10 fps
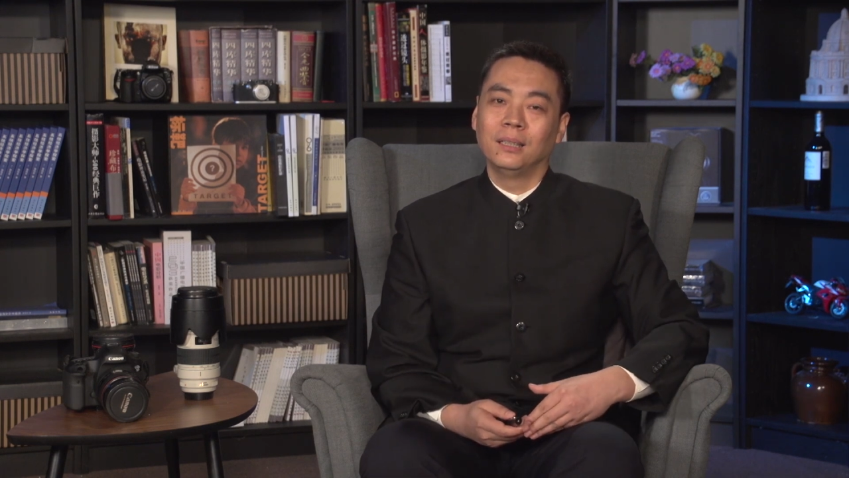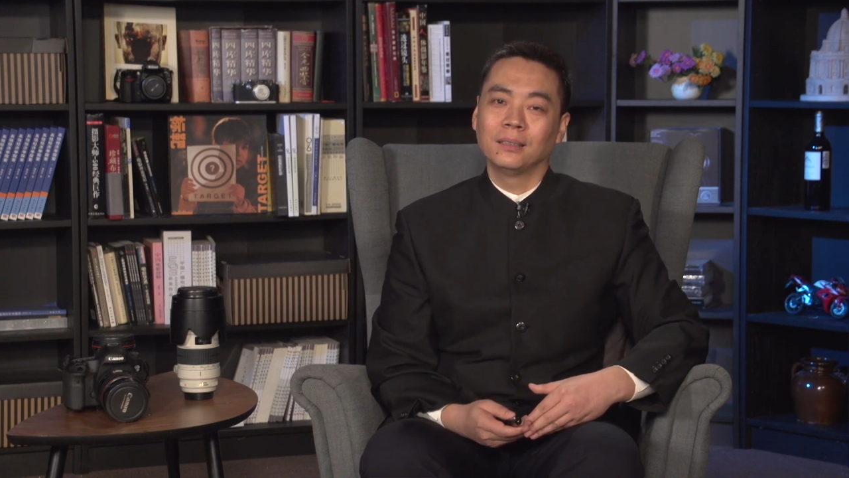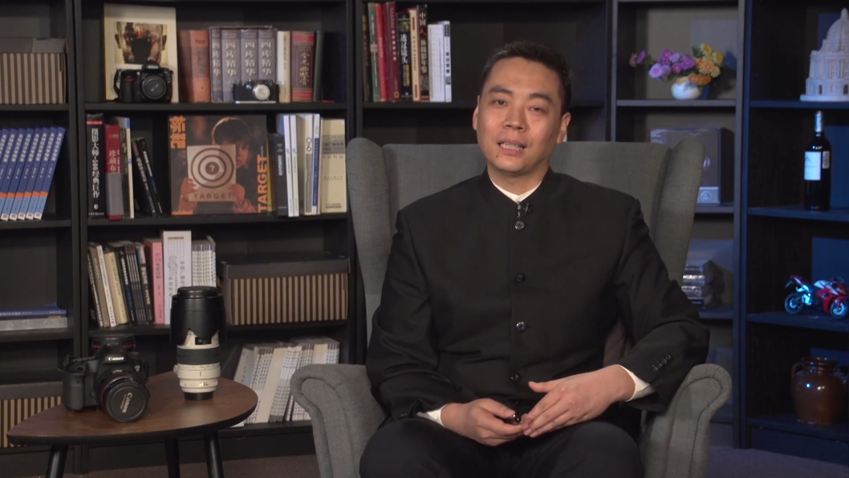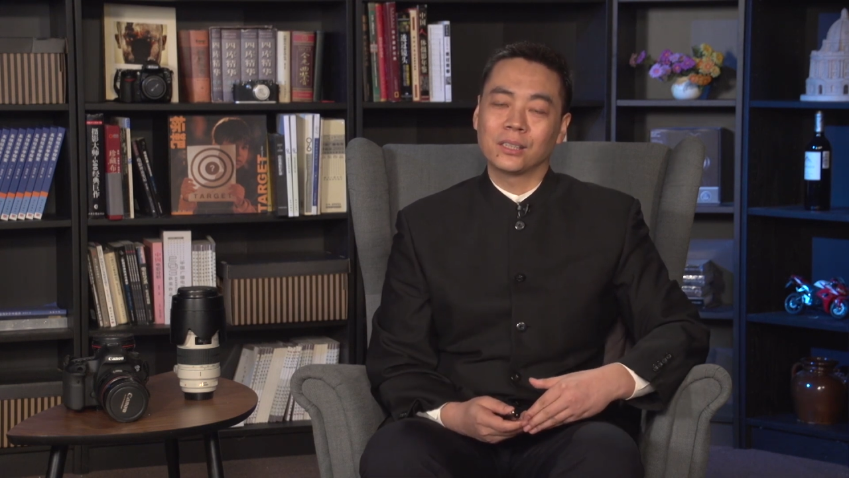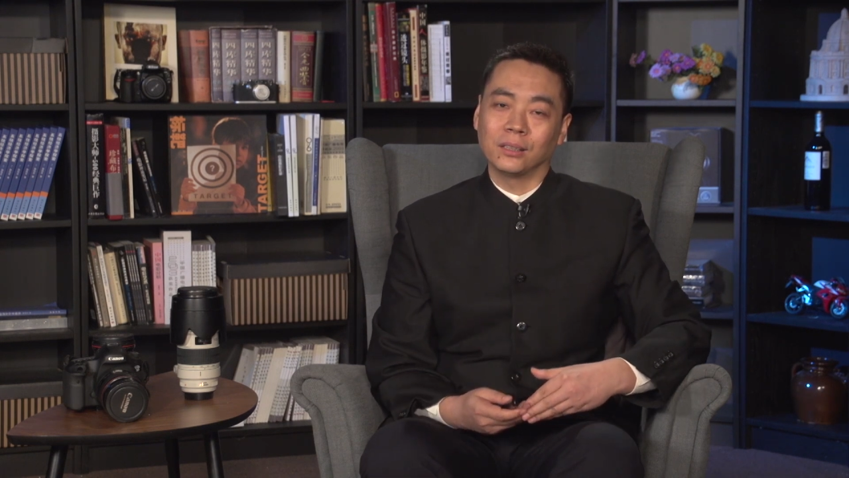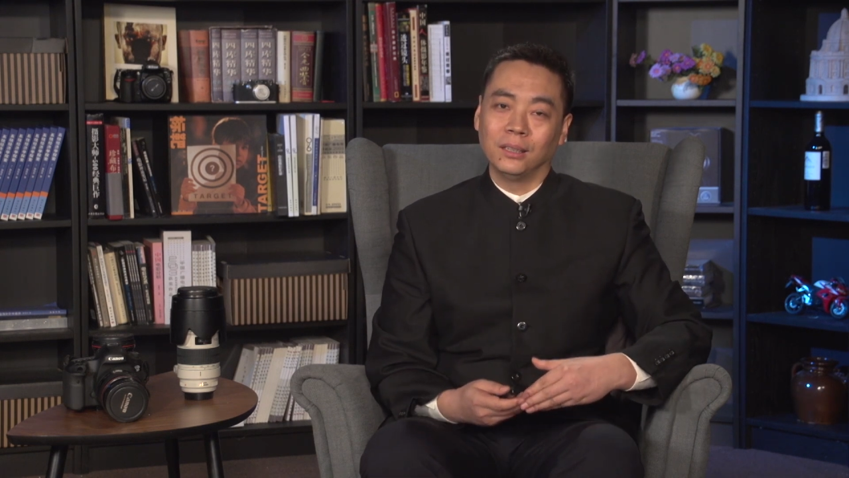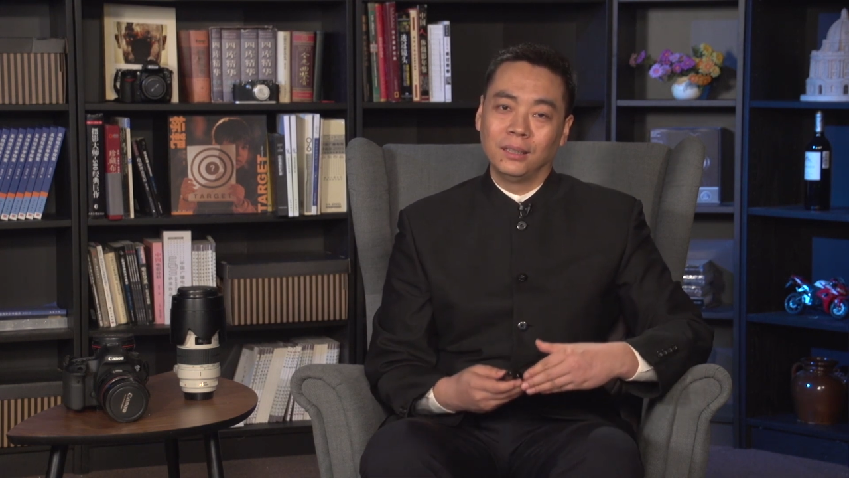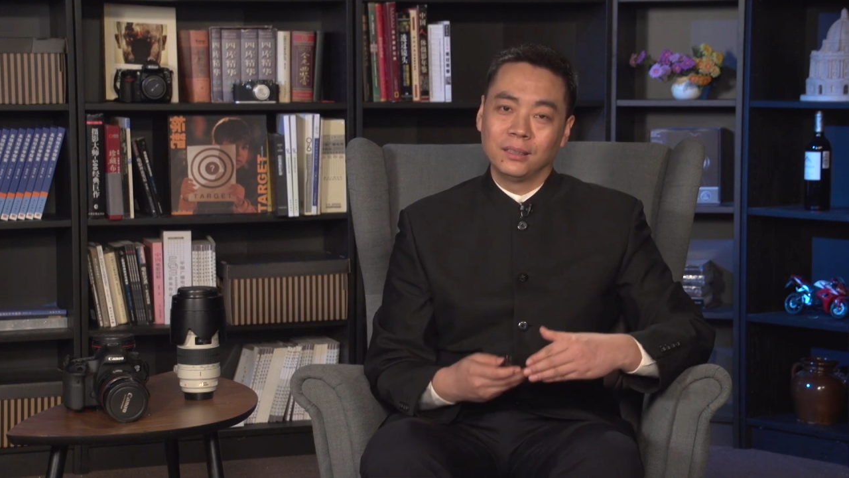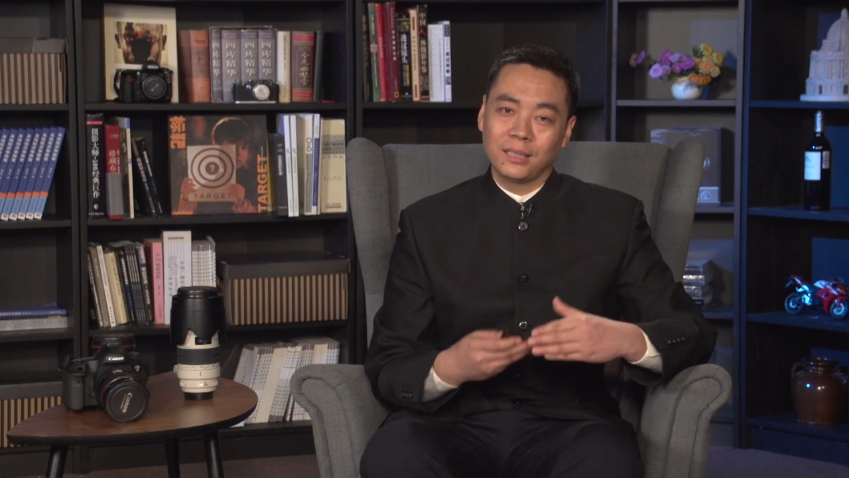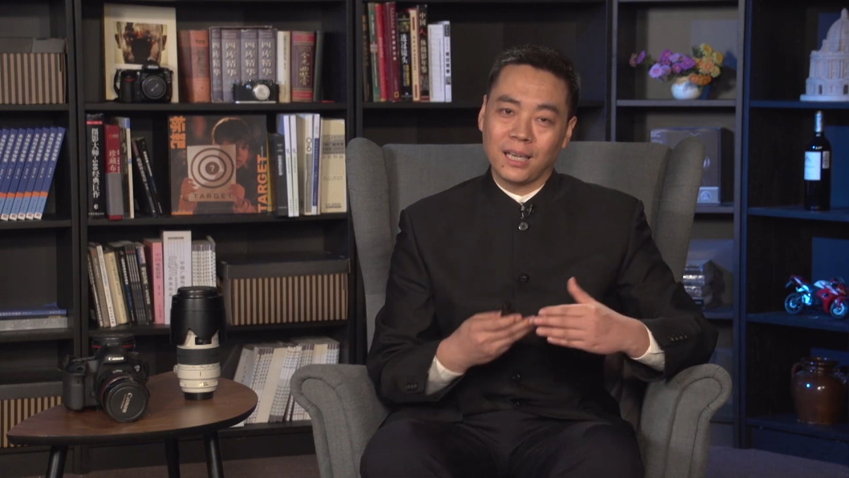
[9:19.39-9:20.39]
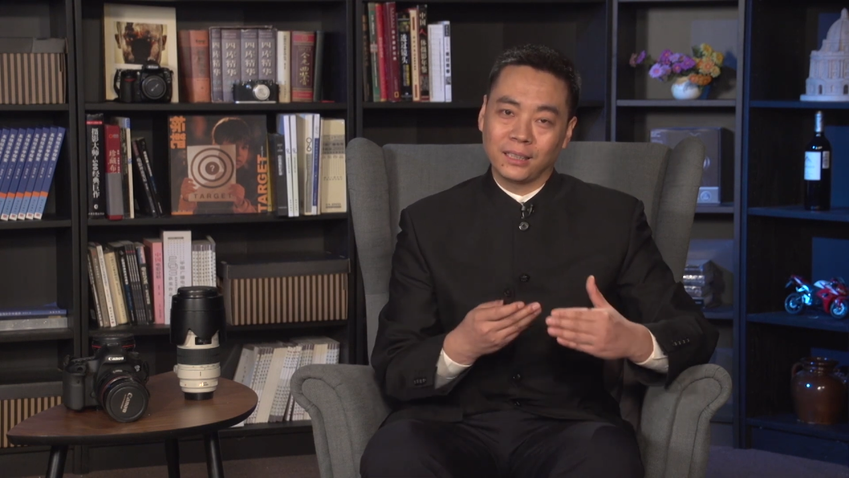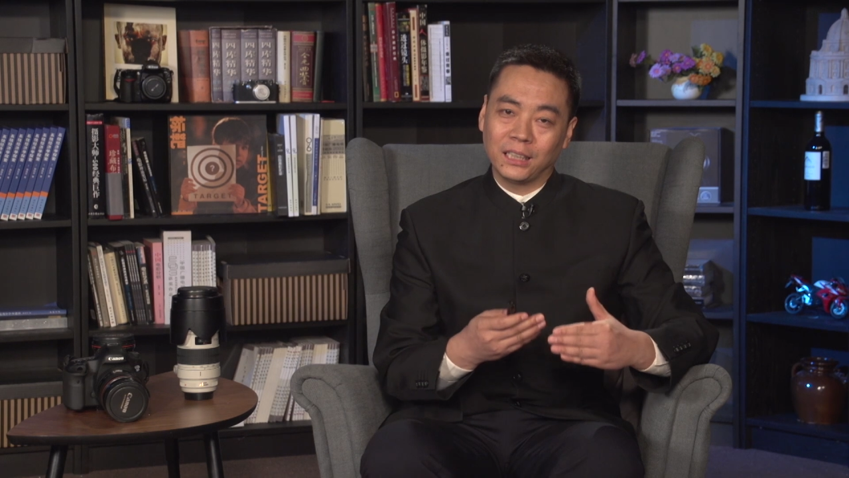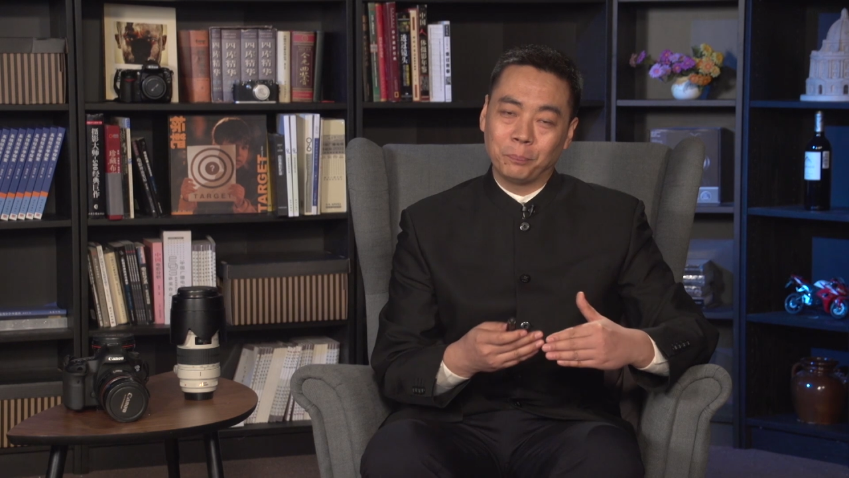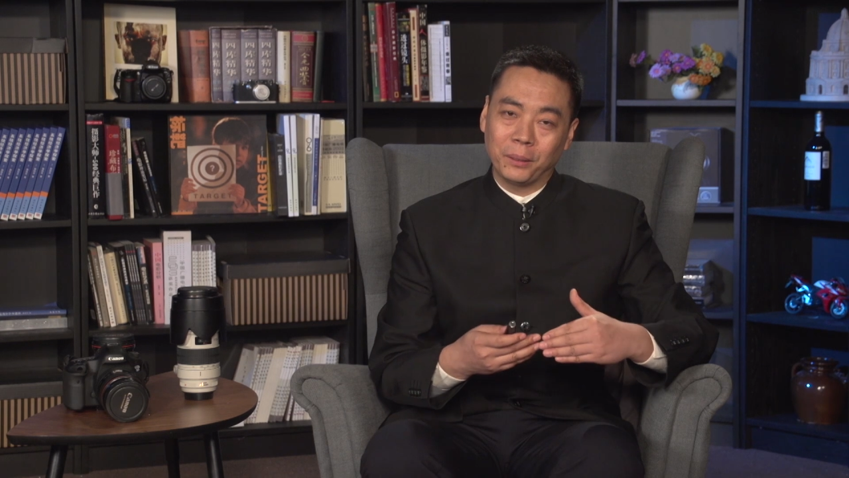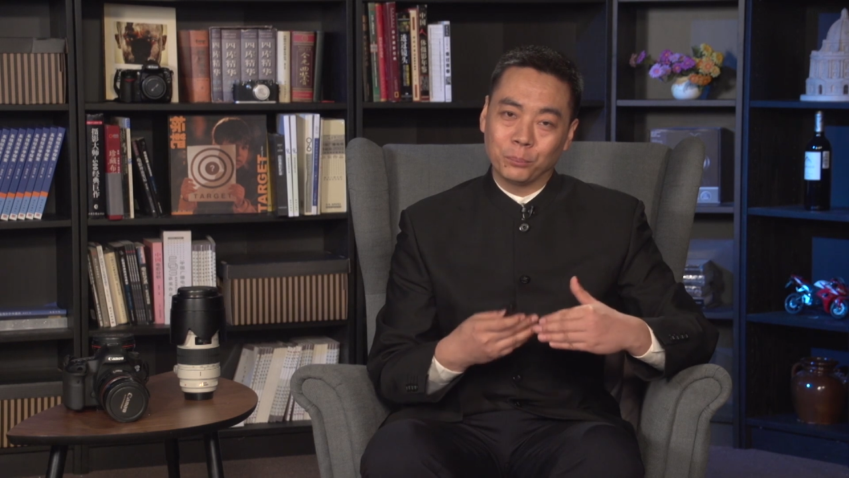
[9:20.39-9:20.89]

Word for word: 但是这样一个并